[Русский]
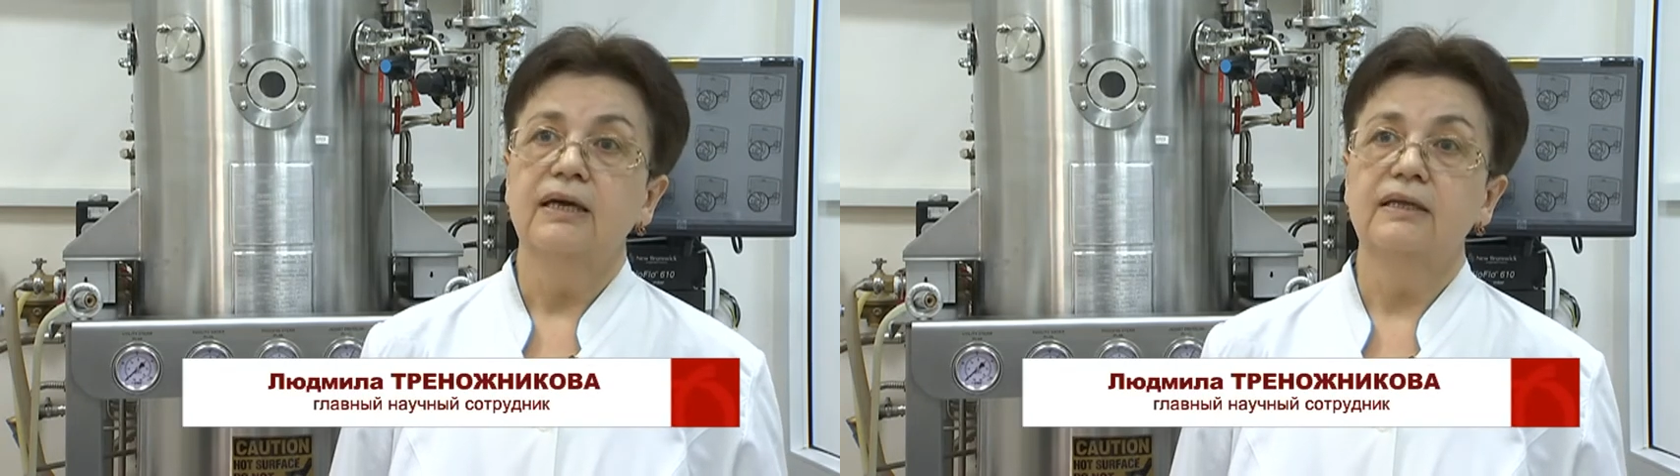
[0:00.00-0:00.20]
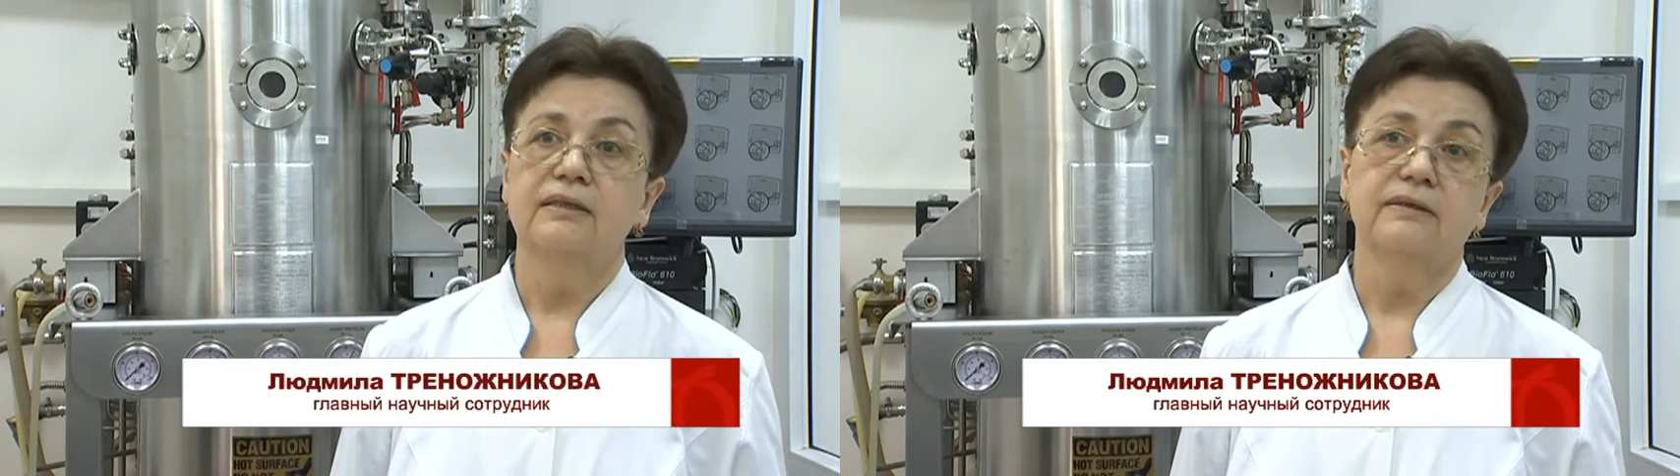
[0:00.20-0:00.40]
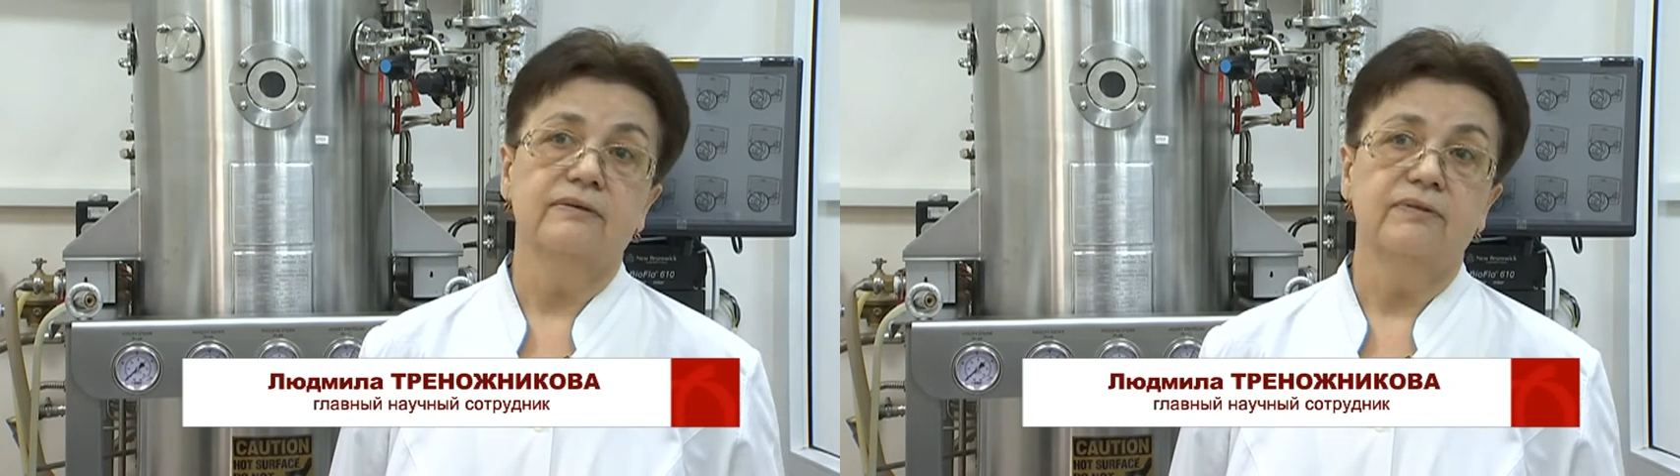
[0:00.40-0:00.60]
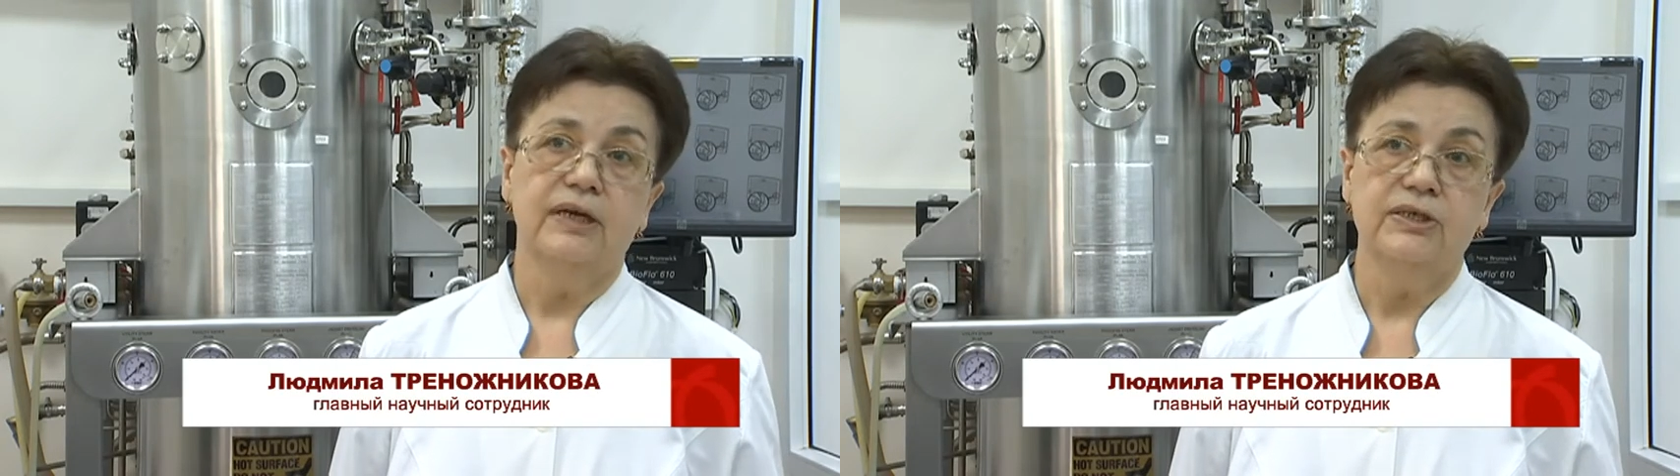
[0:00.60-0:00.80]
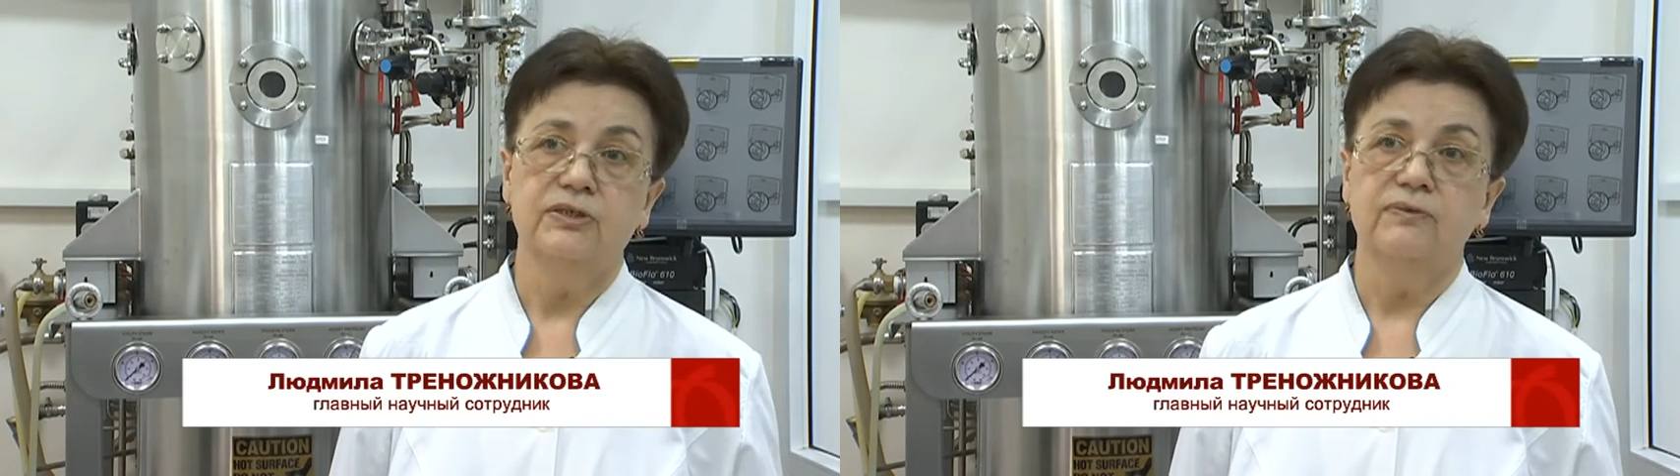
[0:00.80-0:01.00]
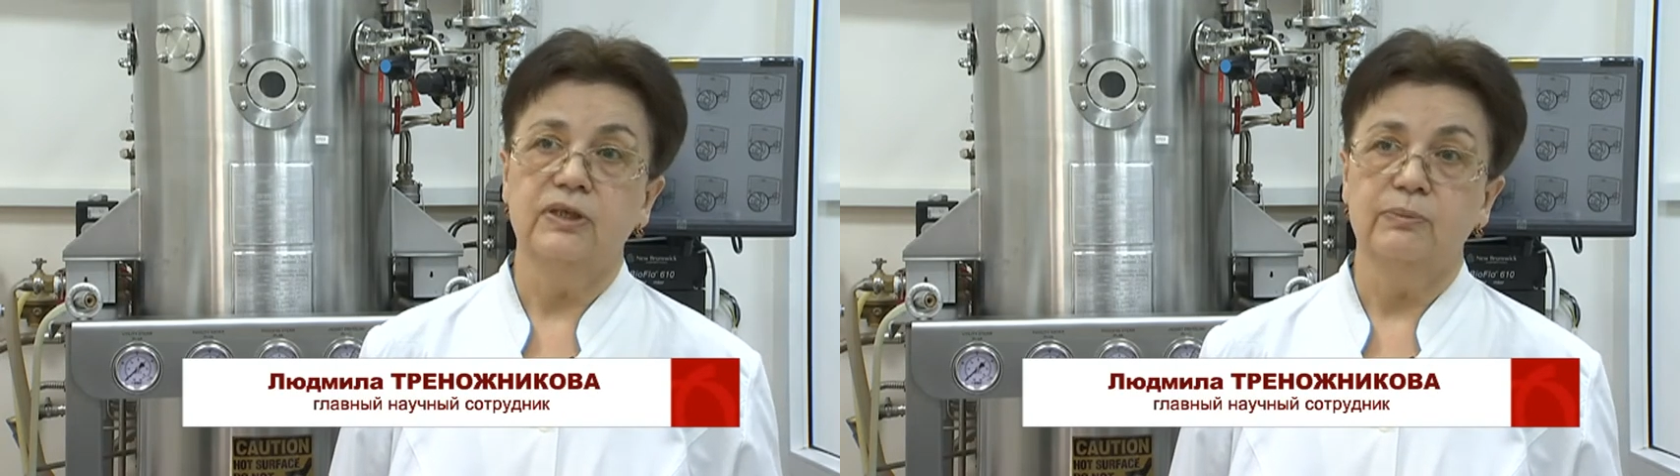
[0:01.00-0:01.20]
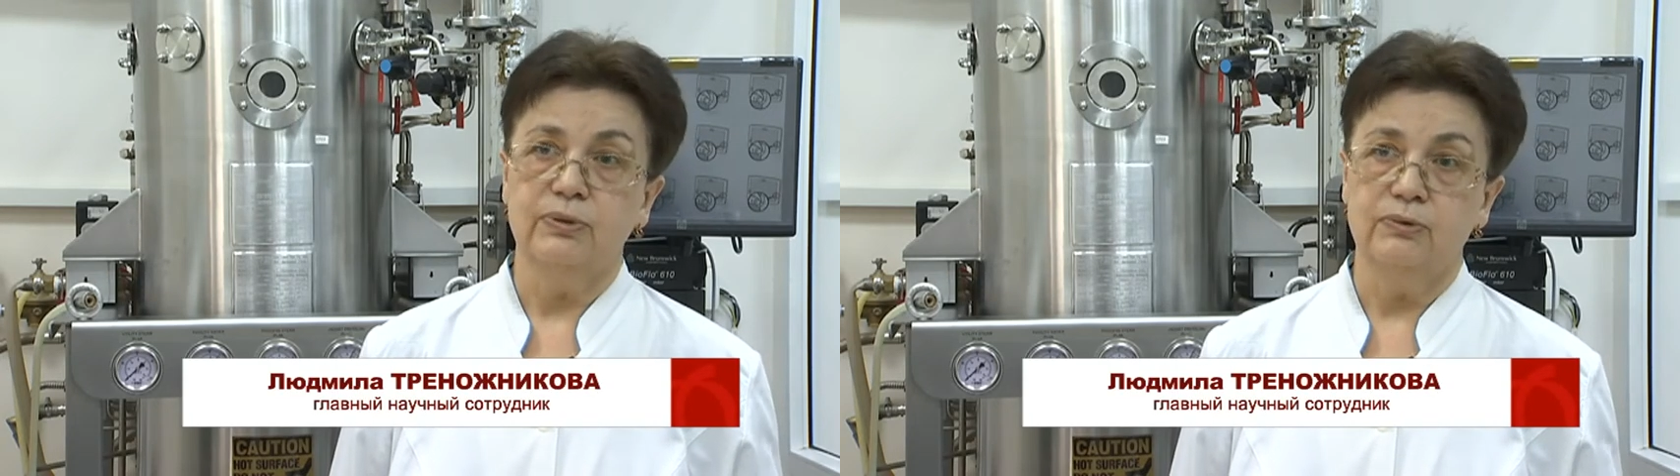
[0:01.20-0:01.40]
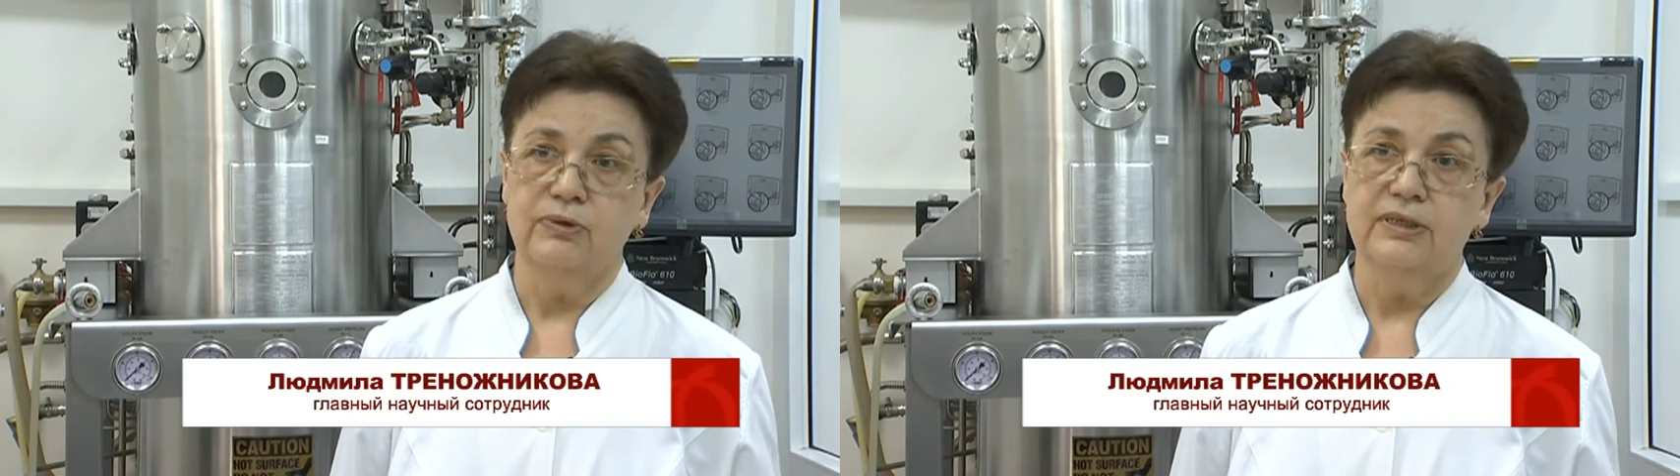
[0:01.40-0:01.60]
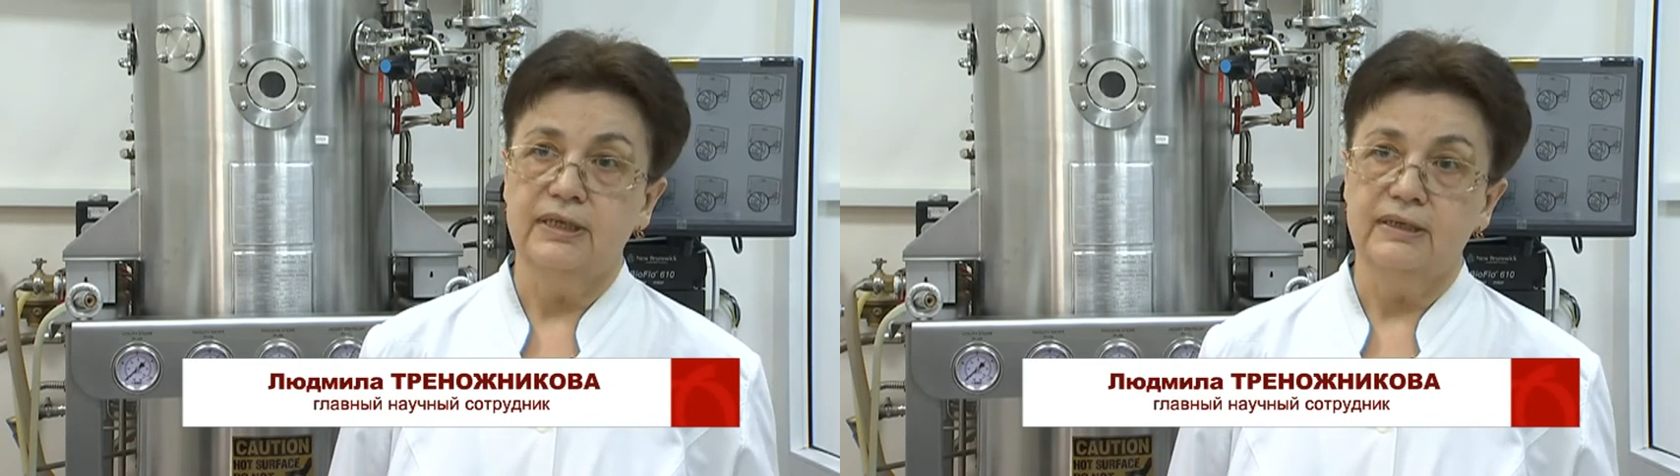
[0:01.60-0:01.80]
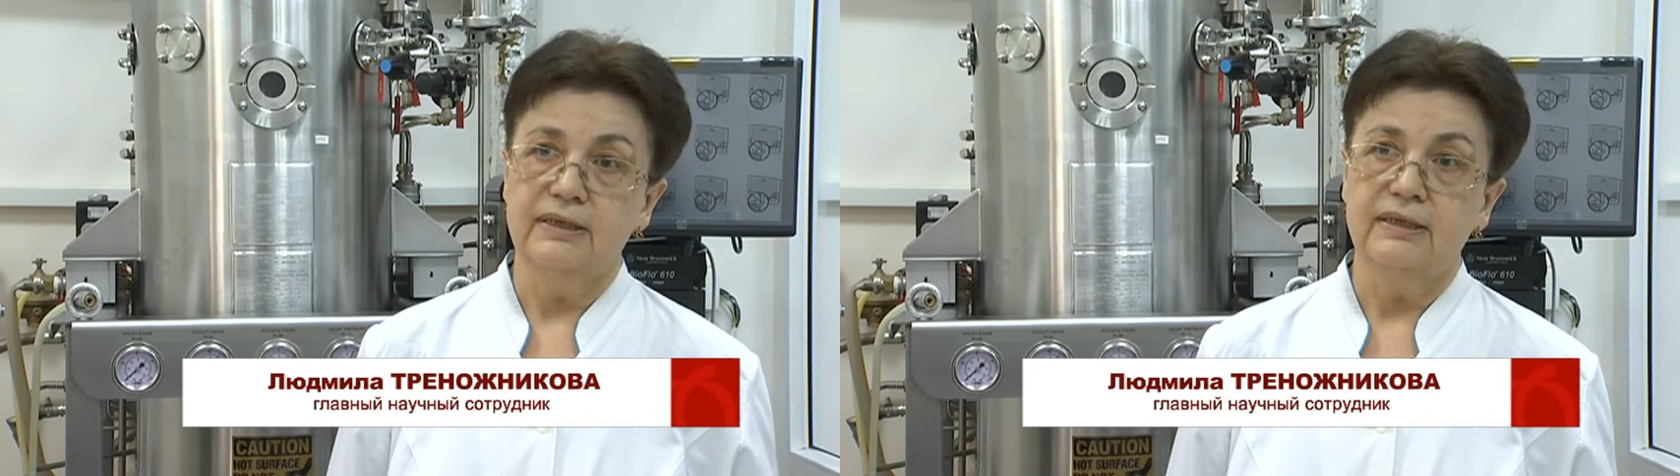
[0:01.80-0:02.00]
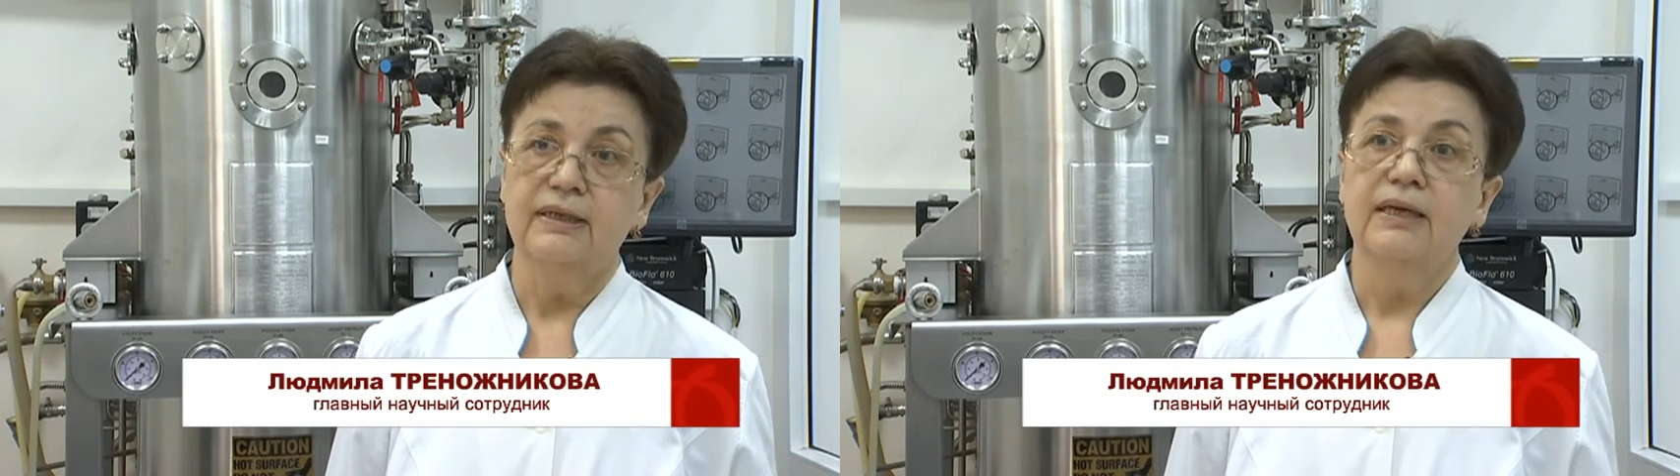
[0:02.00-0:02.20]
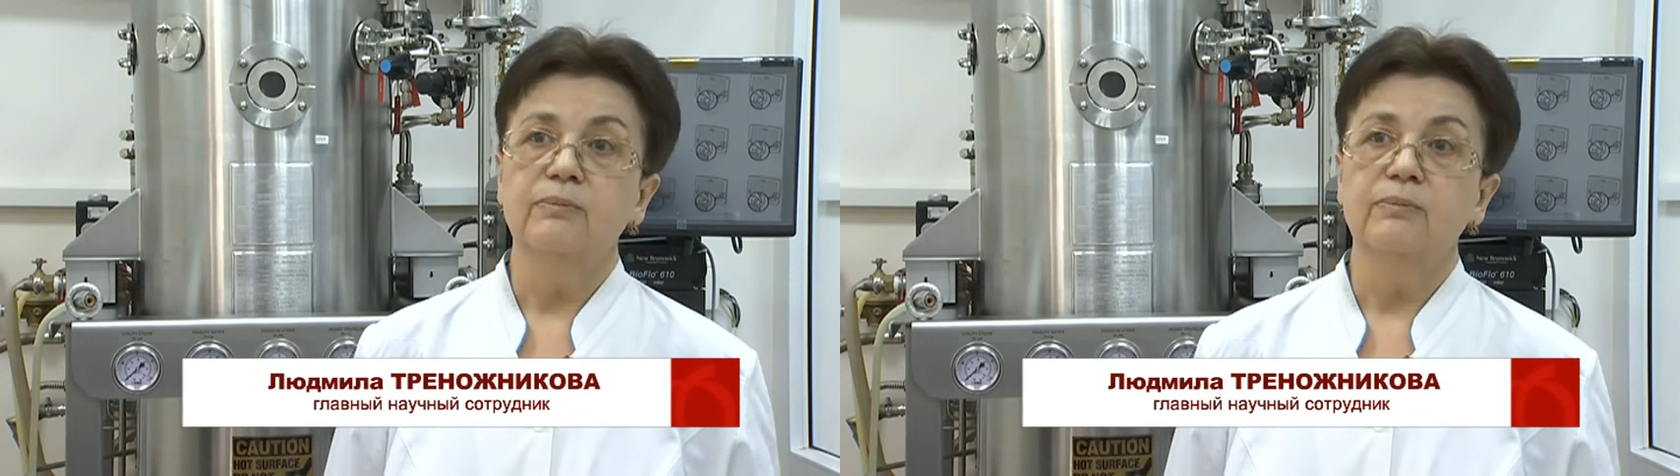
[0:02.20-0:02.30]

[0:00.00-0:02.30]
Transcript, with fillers: Это выращивание продуцента,